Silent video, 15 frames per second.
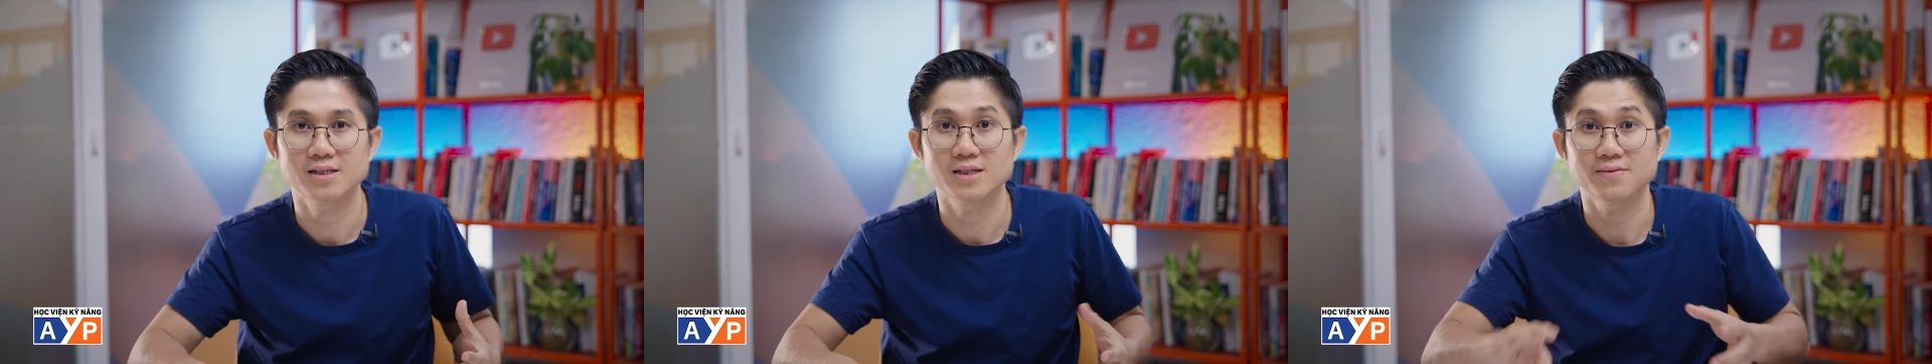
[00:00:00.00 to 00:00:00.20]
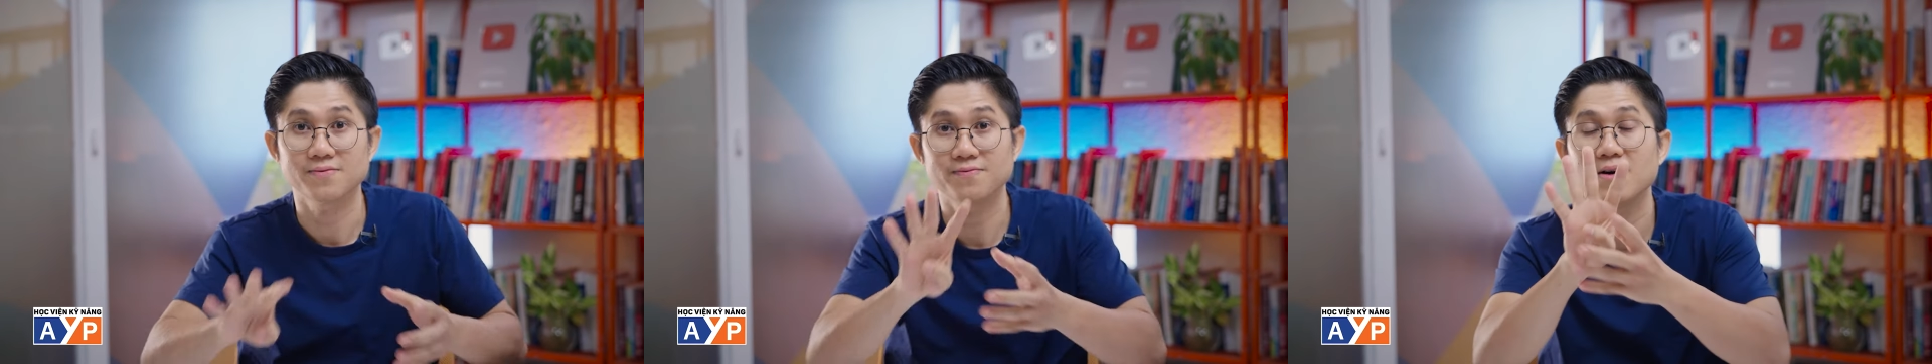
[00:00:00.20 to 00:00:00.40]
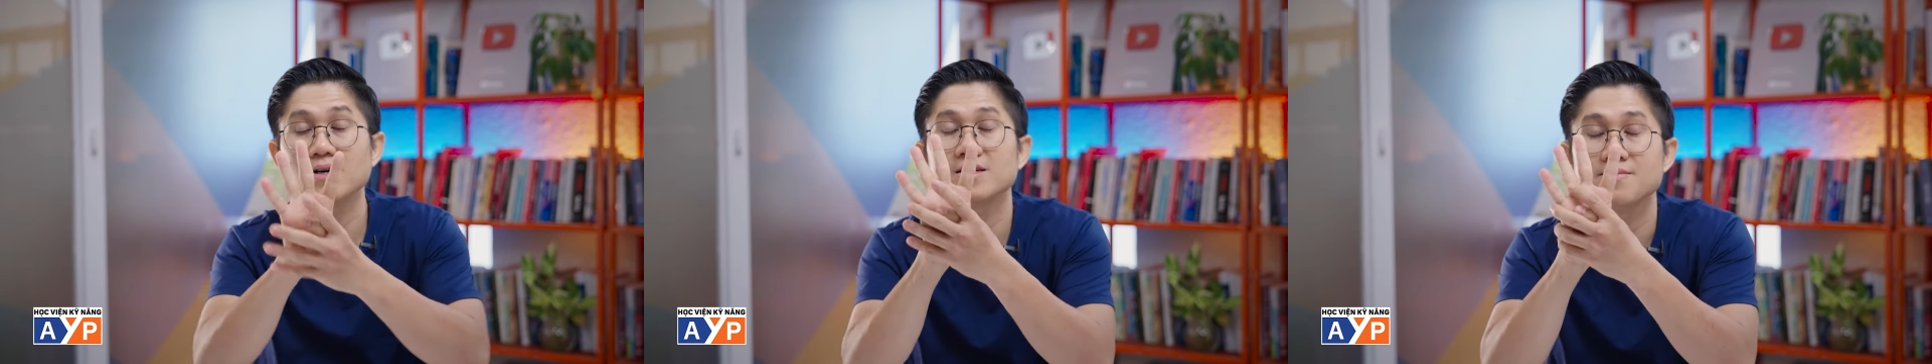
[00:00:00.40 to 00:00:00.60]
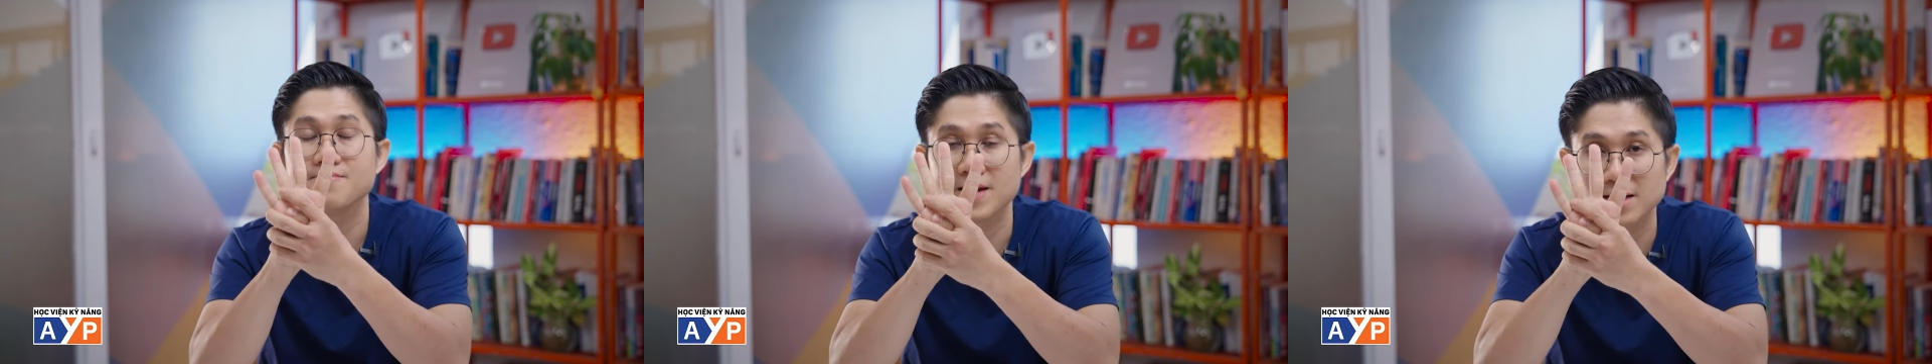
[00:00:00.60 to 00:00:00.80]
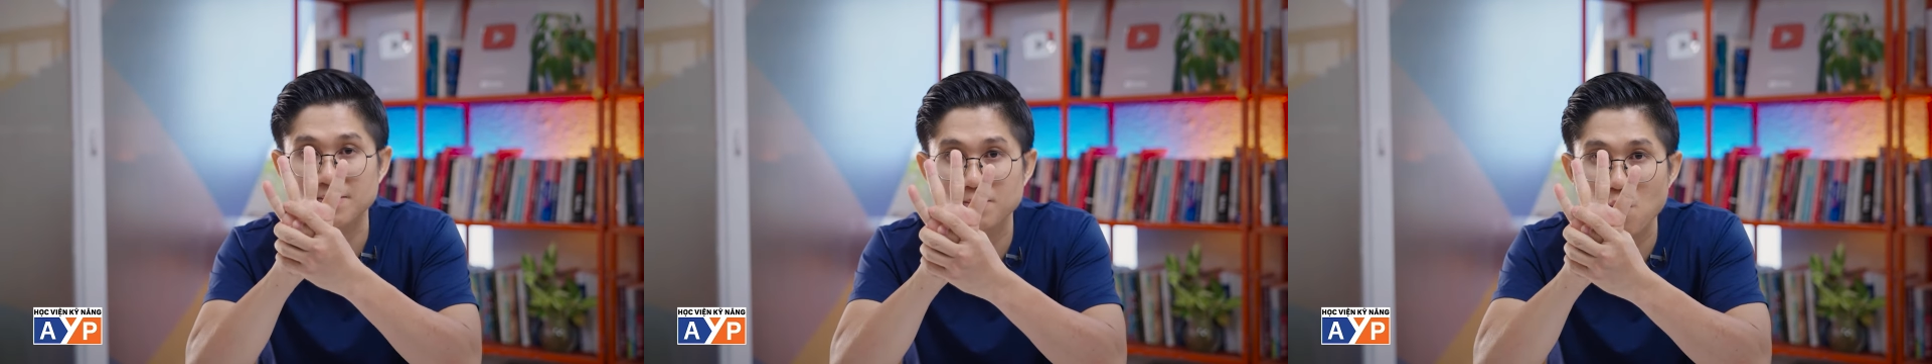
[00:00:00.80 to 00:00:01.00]
thì phân
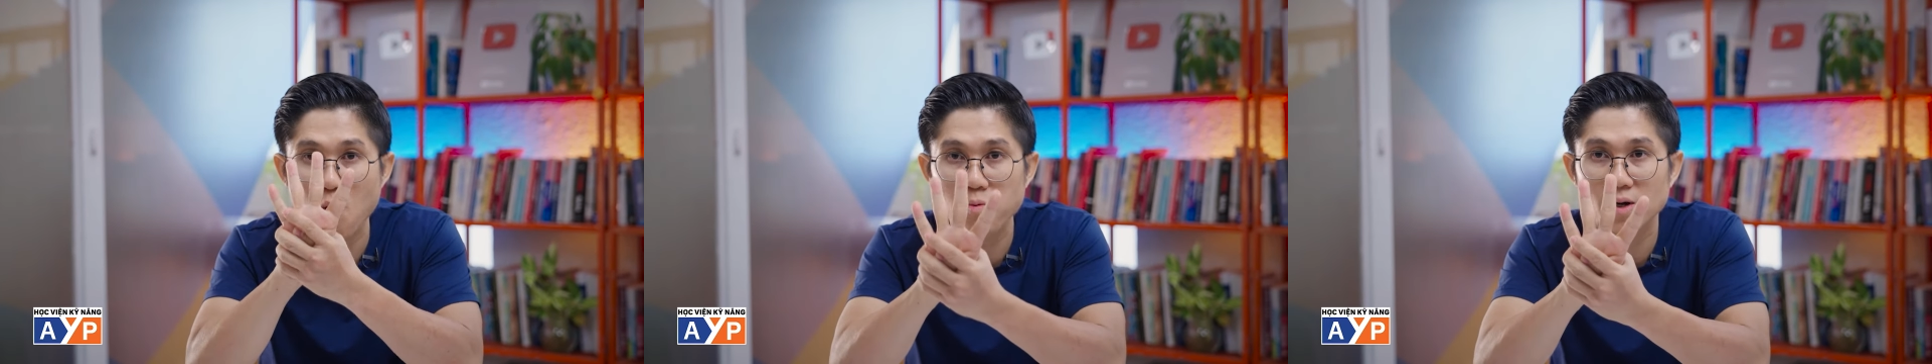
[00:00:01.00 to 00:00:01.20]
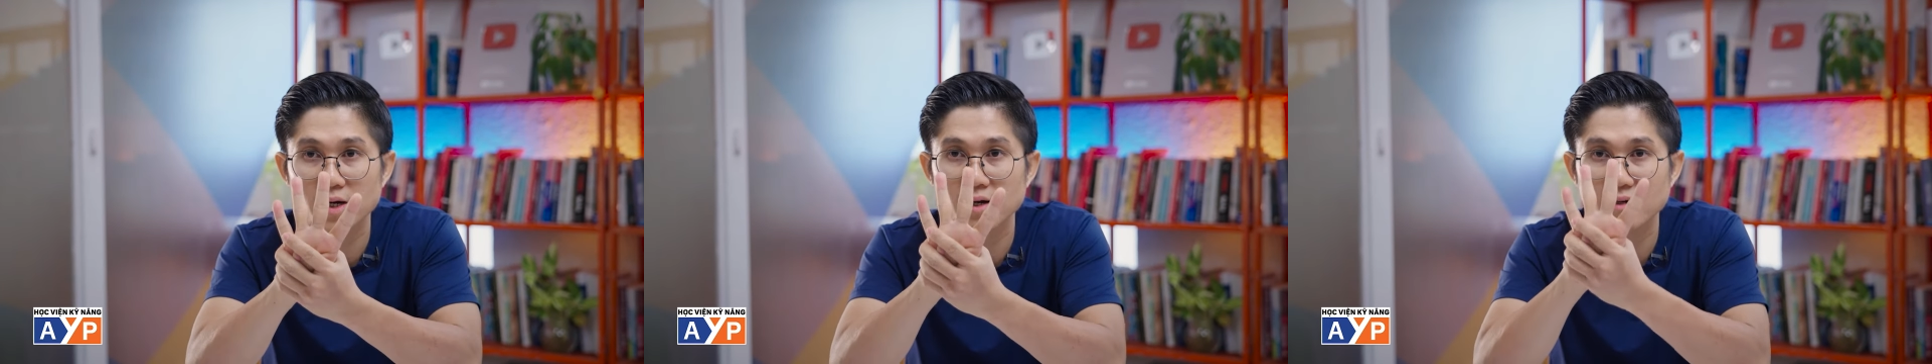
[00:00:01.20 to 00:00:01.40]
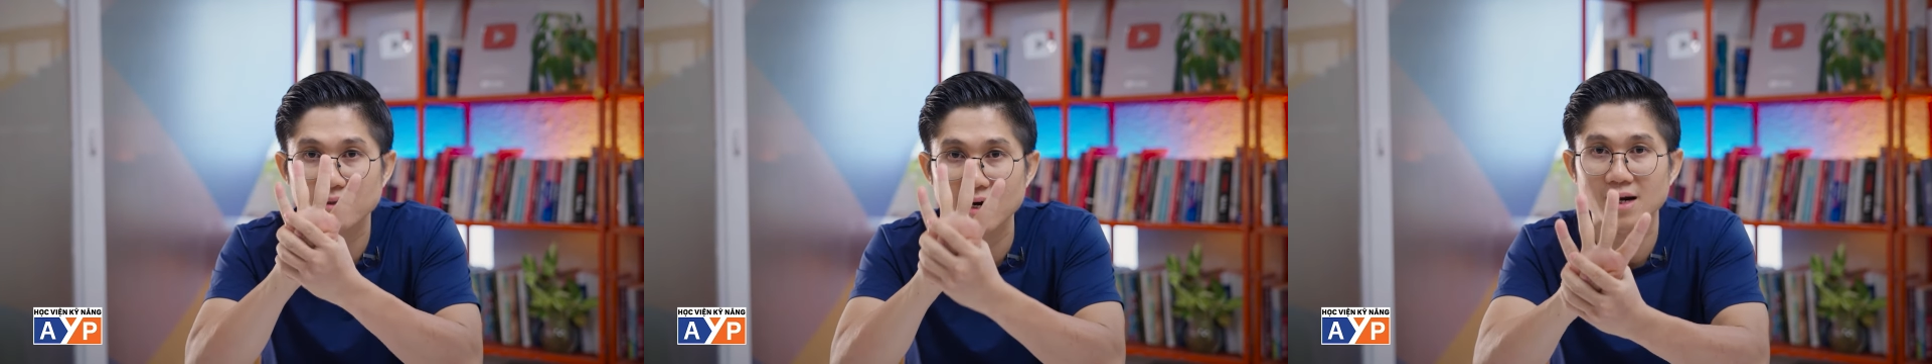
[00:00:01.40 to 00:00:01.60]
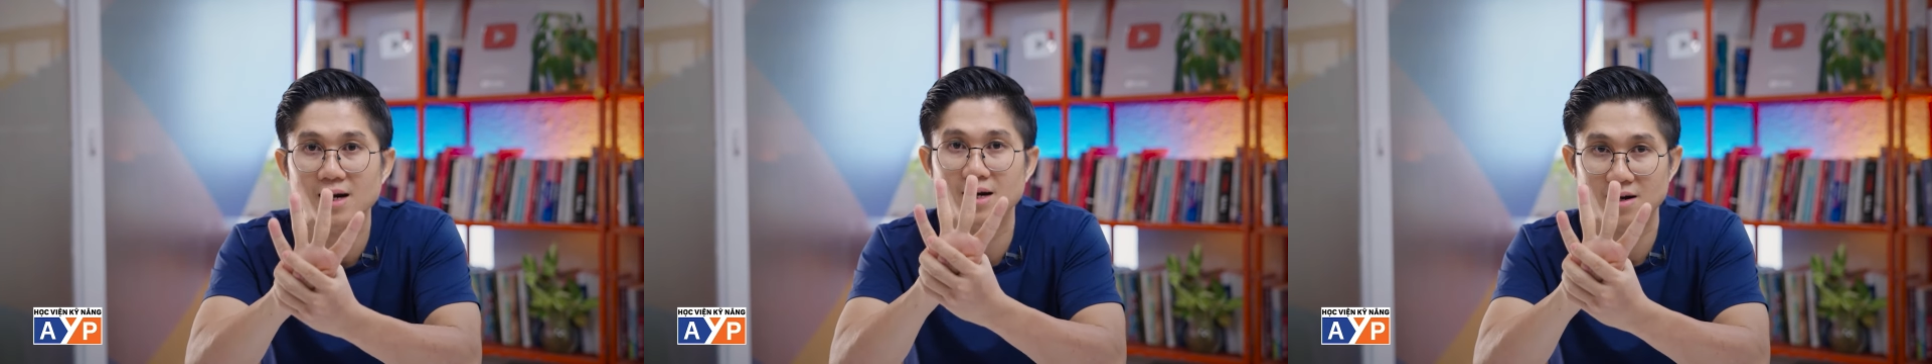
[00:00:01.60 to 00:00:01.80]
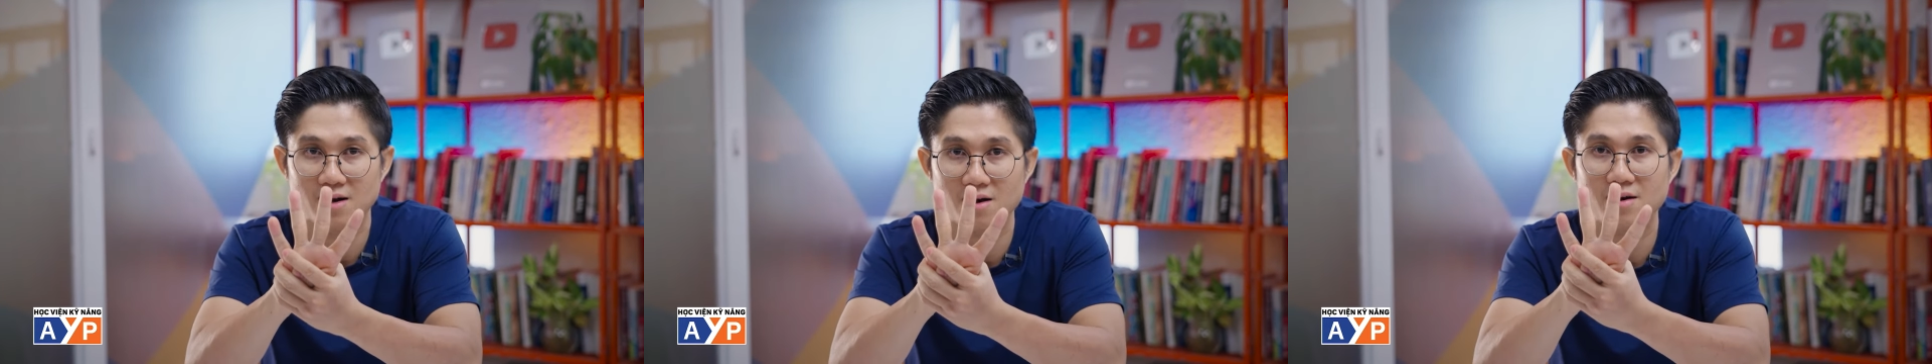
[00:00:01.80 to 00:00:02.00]
biệt bốn cái đó rất
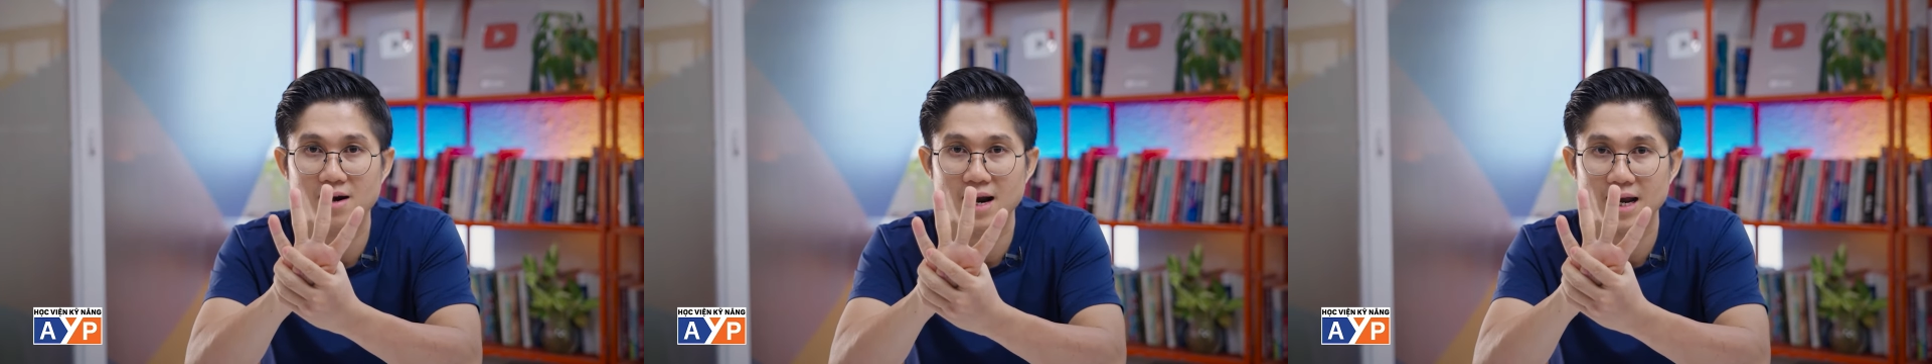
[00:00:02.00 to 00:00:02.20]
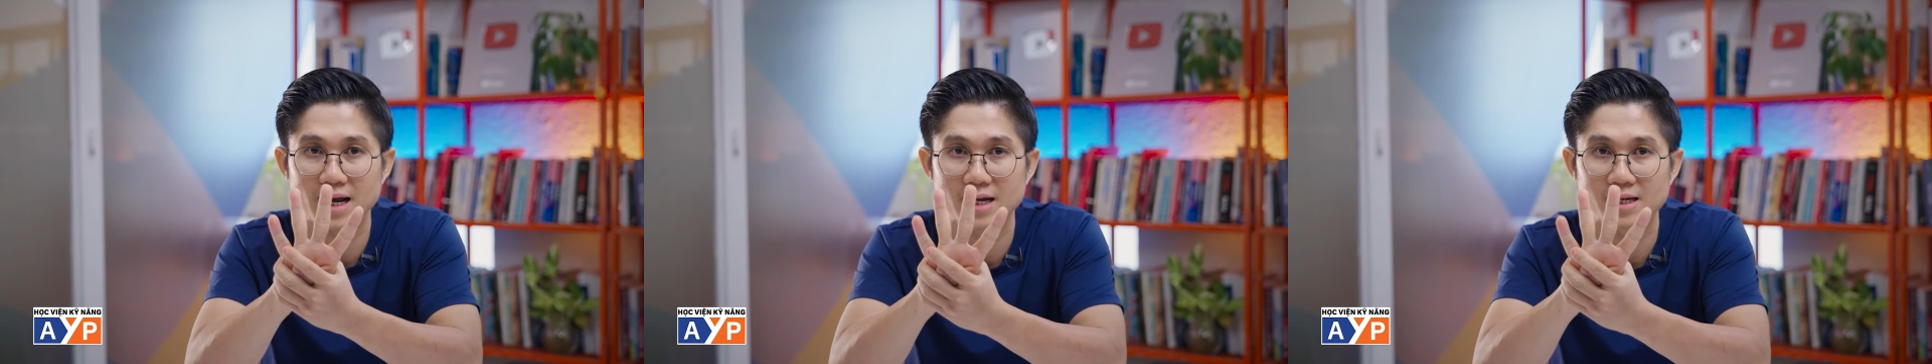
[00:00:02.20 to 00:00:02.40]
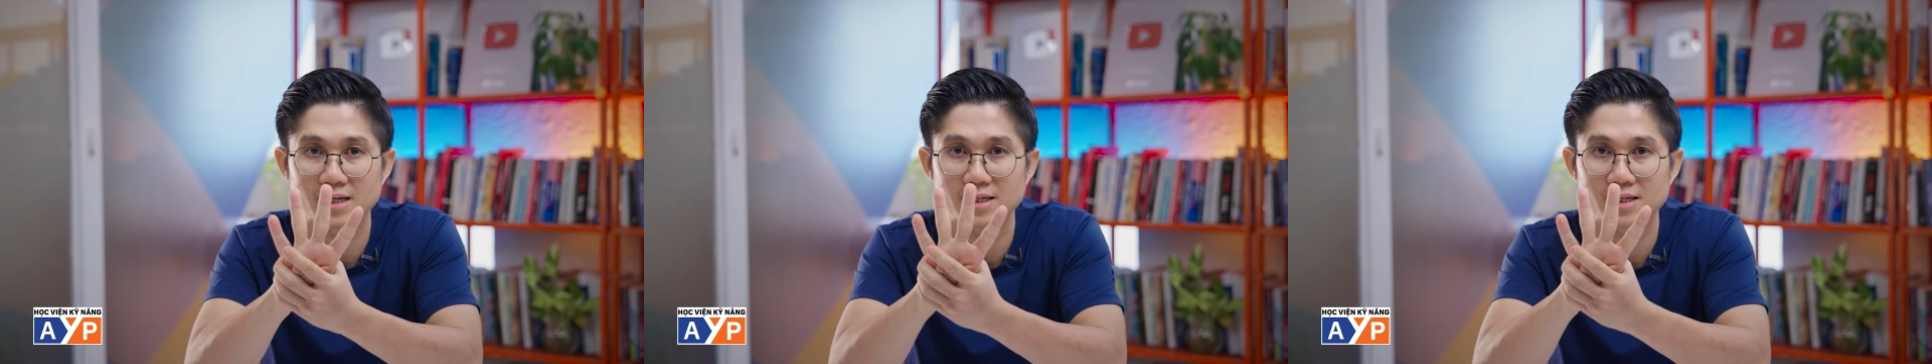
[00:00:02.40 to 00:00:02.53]
là rõ ràng.